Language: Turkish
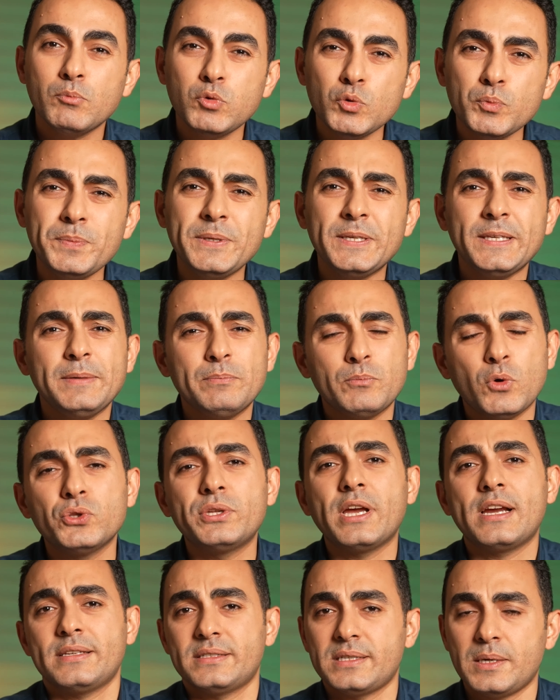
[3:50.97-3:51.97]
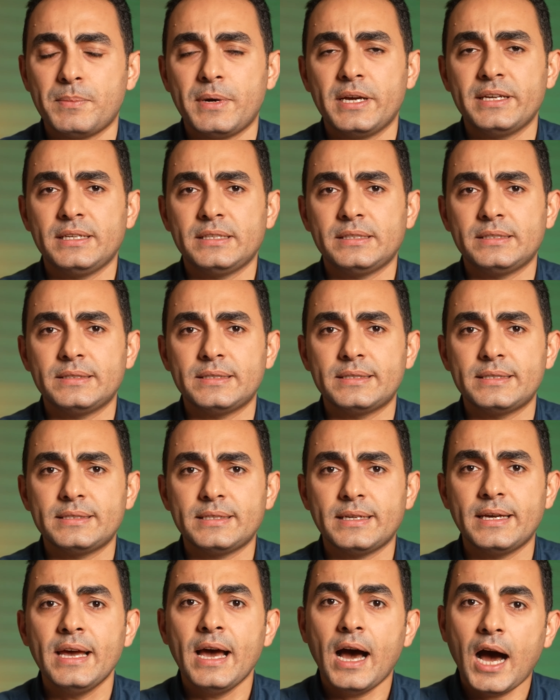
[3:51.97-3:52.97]
Bu bir modern zaman
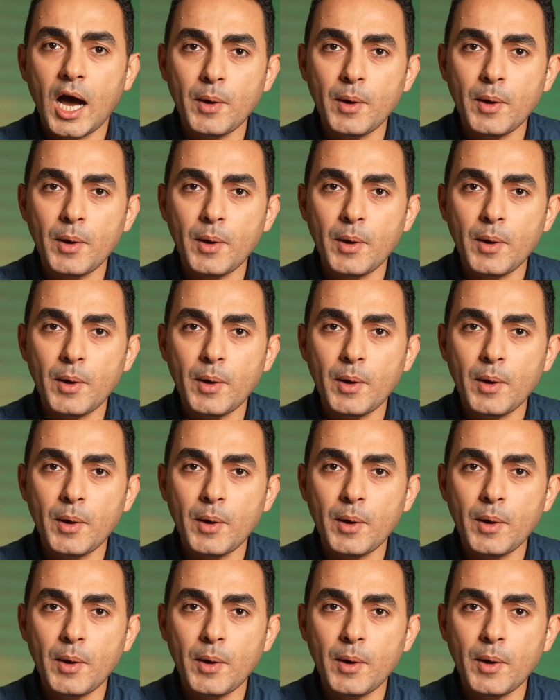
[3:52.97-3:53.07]
yanılgısı.